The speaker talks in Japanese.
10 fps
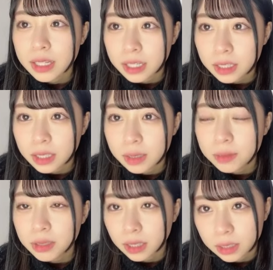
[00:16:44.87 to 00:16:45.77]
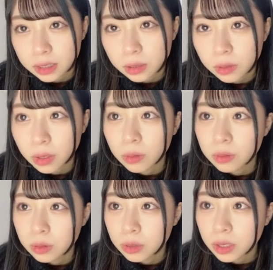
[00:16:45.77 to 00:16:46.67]
なって気分なんですよね
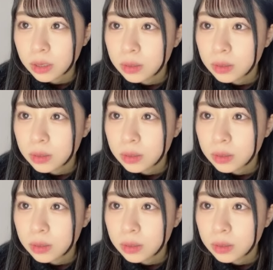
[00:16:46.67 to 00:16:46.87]
本当に